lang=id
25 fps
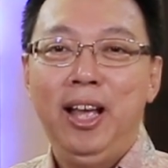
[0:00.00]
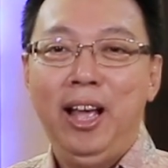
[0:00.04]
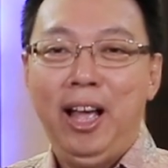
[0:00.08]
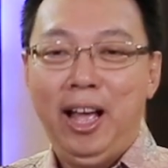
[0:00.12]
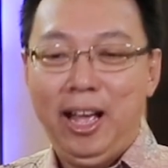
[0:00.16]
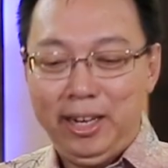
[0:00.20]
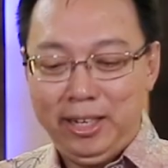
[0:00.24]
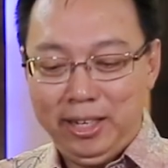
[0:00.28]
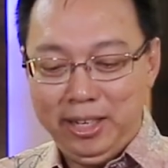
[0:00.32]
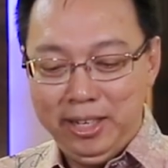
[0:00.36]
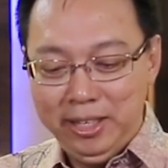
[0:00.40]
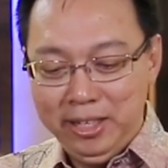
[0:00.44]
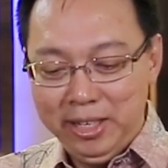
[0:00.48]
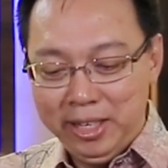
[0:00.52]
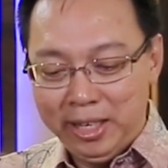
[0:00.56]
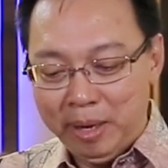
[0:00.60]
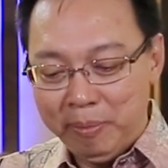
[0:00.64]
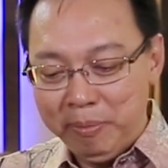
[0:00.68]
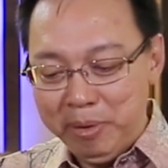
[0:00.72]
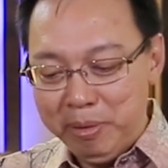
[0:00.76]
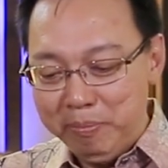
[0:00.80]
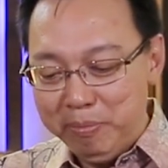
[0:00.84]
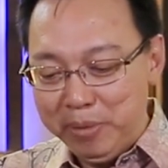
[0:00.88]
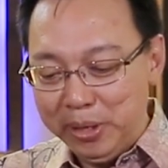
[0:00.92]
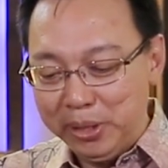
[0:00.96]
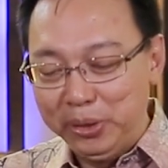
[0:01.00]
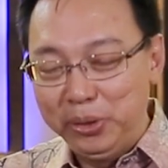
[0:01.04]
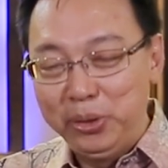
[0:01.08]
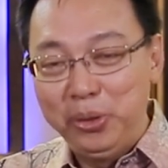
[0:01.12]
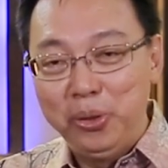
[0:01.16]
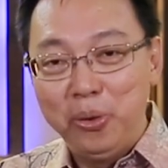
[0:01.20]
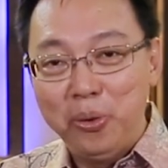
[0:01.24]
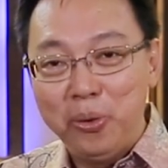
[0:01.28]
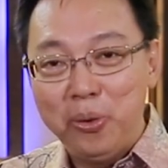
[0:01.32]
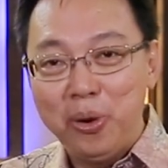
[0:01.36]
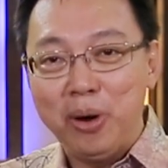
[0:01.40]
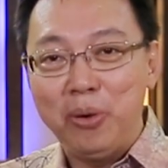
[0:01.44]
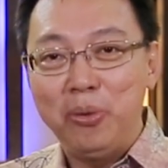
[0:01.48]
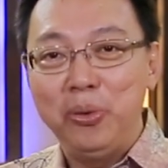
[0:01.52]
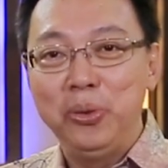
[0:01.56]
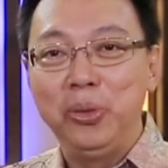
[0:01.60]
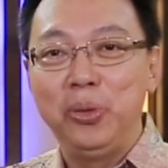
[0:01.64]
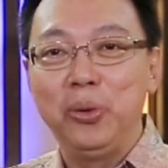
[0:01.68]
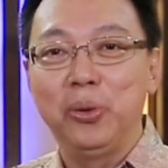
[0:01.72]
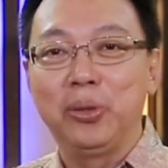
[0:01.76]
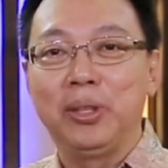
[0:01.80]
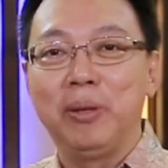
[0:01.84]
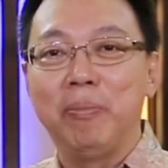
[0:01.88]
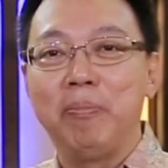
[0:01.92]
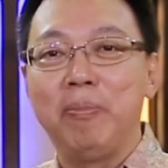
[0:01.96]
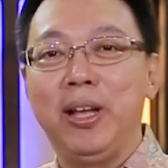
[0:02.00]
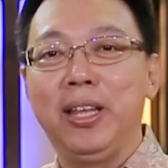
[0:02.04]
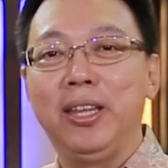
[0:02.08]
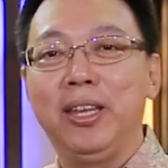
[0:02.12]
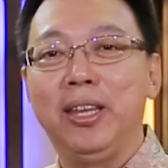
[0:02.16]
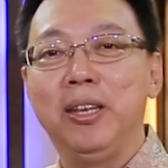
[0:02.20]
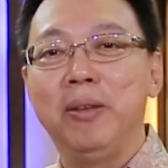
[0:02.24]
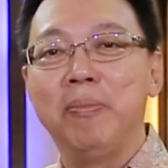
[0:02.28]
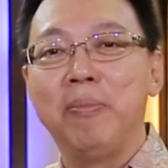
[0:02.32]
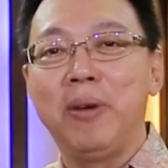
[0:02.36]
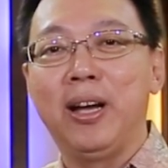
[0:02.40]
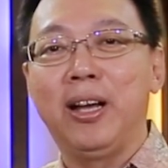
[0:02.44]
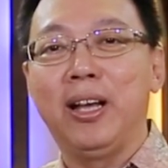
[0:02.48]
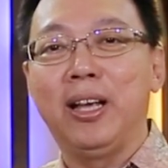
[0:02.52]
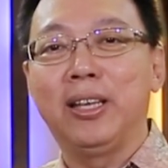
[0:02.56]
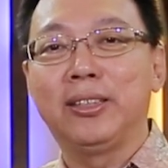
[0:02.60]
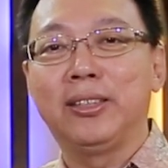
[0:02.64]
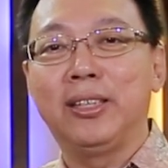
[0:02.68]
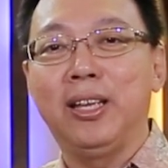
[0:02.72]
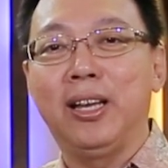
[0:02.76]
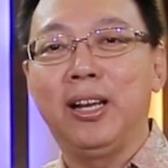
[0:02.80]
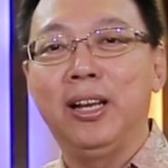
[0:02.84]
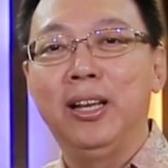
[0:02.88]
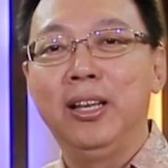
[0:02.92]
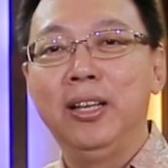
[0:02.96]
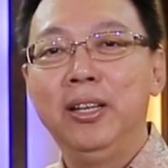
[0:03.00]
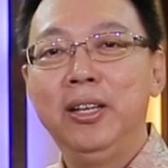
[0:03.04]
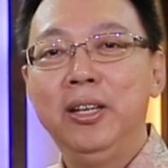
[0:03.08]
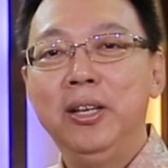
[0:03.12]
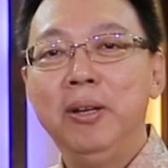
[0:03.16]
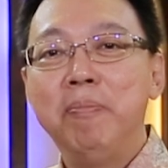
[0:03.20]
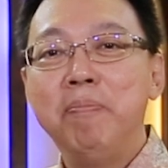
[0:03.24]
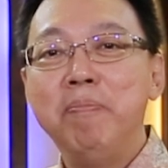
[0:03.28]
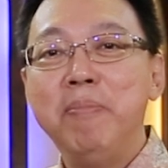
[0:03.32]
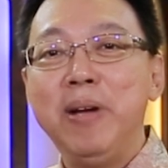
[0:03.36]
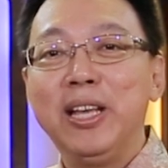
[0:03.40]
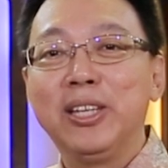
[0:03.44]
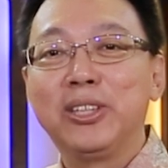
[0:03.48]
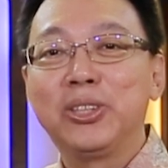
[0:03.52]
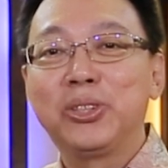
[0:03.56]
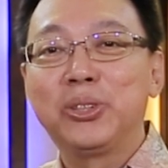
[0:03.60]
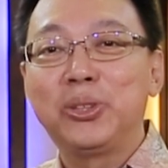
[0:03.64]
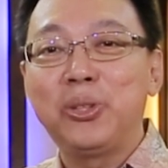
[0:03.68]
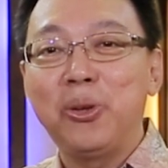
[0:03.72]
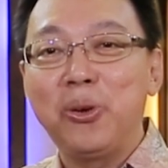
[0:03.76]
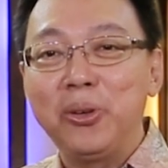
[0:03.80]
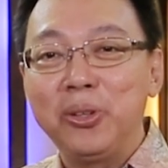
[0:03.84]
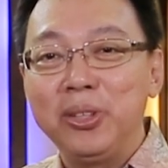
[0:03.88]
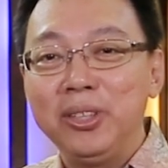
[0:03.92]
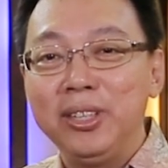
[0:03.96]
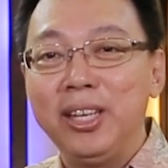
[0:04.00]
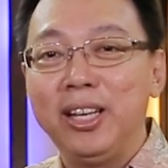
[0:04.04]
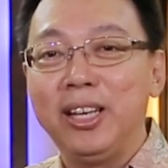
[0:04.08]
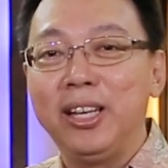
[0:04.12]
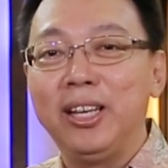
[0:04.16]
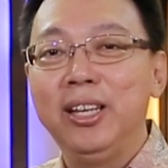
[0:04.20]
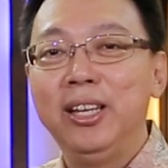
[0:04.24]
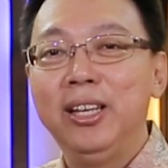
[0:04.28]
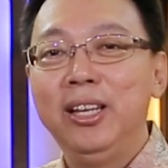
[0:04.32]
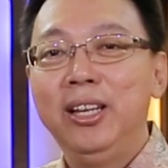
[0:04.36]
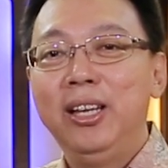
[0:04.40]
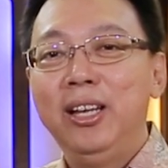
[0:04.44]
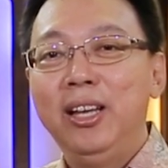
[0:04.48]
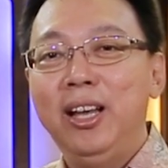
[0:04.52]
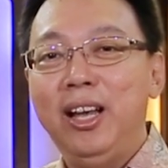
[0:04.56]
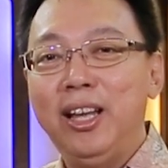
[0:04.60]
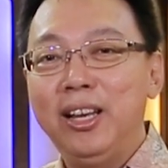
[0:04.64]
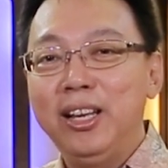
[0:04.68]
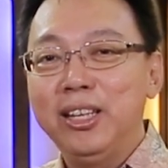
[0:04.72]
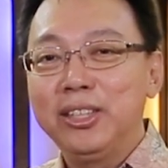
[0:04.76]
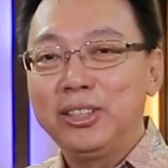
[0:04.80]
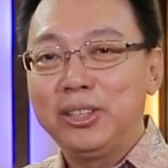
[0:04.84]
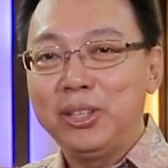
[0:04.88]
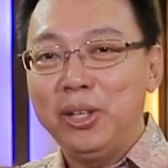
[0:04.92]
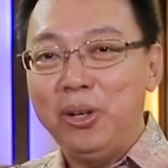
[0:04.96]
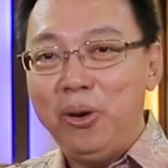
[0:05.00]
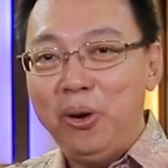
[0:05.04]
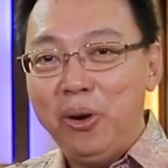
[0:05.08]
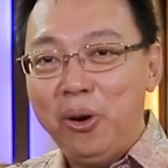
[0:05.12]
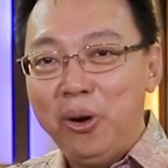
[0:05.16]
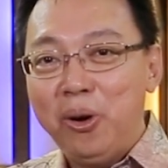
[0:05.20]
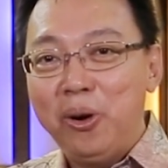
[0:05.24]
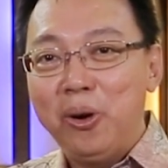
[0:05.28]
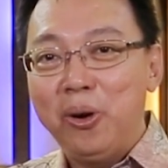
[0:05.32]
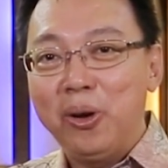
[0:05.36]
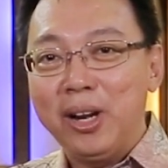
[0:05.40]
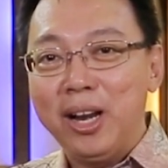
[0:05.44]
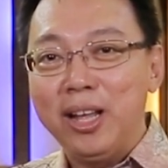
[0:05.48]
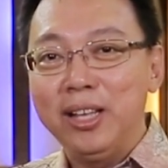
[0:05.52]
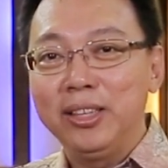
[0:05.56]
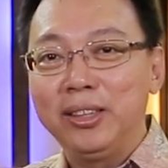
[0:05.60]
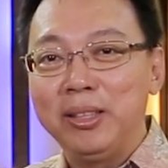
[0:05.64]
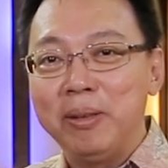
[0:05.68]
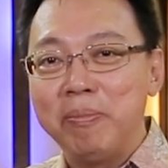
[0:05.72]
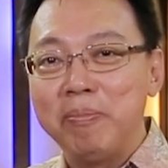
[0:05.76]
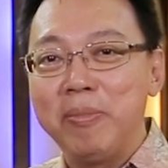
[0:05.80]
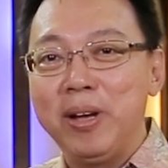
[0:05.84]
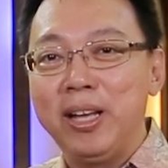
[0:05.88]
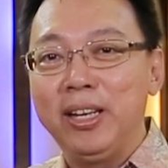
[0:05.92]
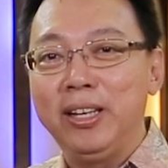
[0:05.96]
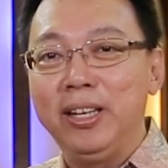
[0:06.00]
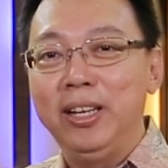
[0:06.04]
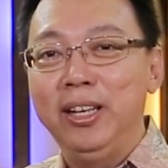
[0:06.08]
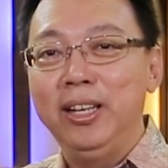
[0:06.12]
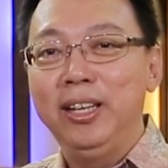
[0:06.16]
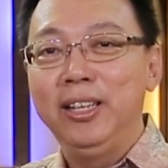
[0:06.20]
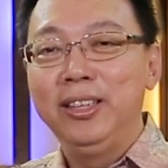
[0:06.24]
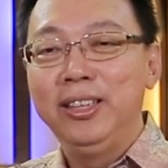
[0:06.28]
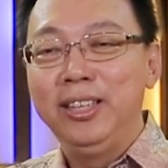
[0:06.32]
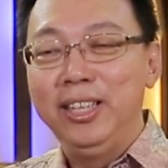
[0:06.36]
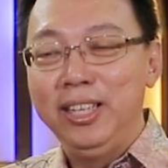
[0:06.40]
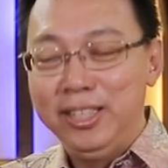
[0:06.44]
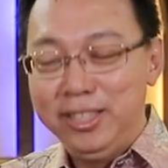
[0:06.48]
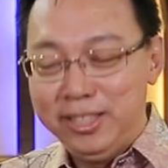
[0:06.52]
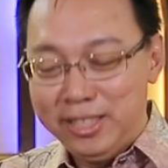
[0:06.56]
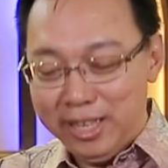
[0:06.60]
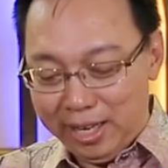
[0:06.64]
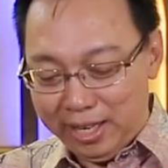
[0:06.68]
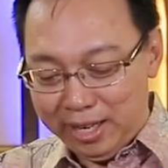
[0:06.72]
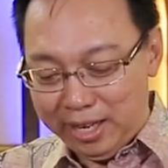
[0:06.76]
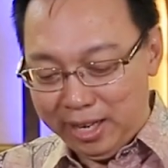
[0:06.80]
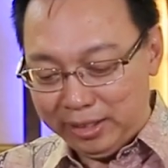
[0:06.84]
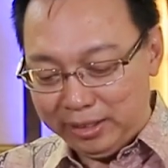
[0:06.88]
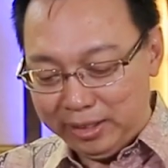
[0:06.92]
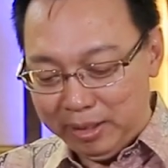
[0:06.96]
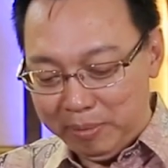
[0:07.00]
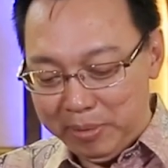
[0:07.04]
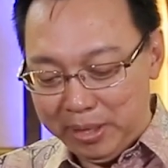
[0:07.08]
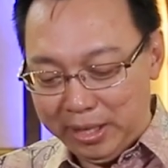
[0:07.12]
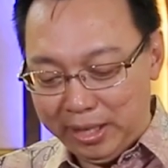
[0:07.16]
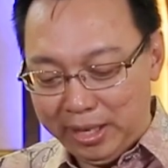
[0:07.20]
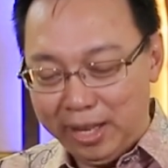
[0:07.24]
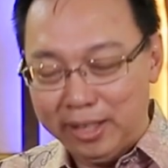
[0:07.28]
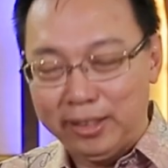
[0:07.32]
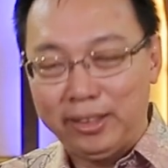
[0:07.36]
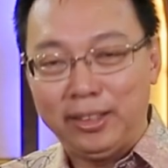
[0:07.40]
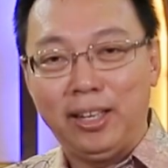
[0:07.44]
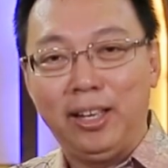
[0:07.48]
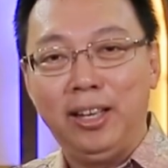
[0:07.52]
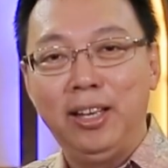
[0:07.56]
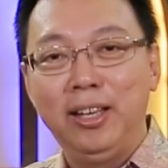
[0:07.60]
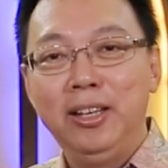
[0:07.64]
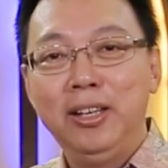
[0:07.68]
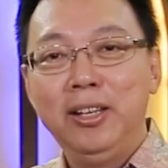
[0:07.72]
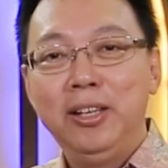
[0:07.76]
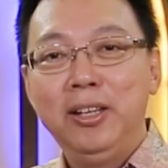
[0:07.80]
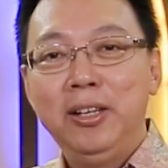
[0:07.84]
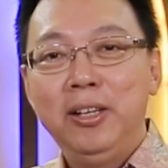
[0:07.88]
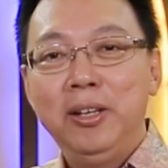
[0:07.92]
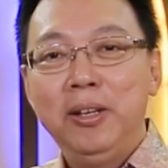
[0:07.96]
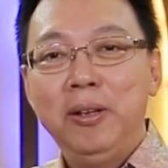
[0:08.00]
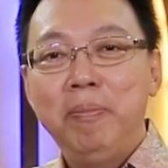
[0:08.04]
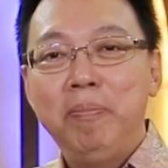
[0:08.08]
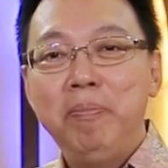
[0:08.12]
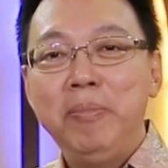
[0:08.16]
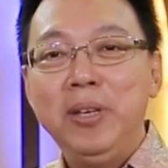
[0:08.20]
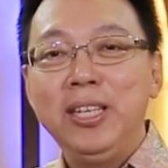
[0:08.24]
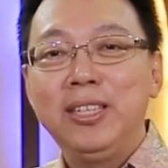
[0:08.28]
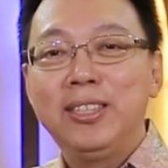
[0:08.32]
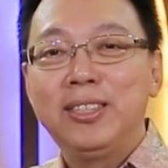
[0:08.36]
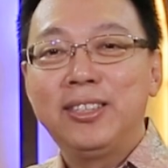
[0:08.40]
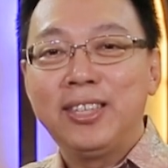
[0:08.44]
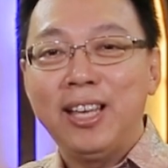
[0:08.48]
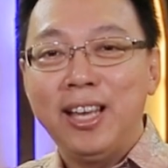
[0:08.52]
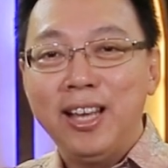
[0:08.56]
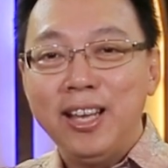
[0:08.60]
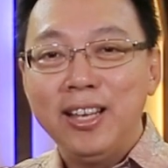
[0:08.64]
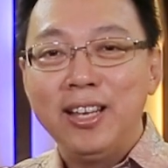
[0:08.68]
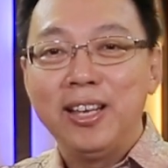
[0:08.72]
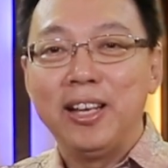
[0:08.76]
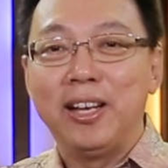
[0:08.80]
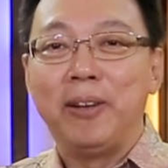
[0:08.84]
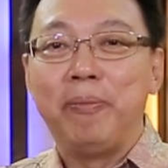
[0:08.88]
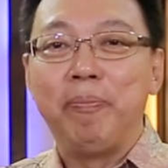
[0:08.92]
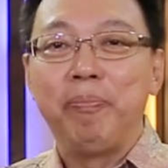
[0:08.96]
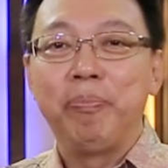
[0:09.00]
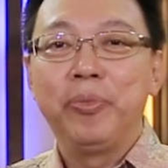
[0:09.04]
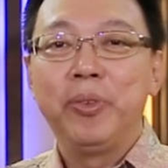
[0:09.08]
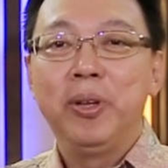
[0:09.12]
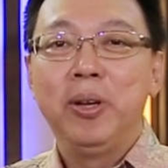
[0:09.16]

Hari ini kami berdoa untuk temannya di Makassar, besoknya ada seorang teman di Jakarta berkata, bisa nggak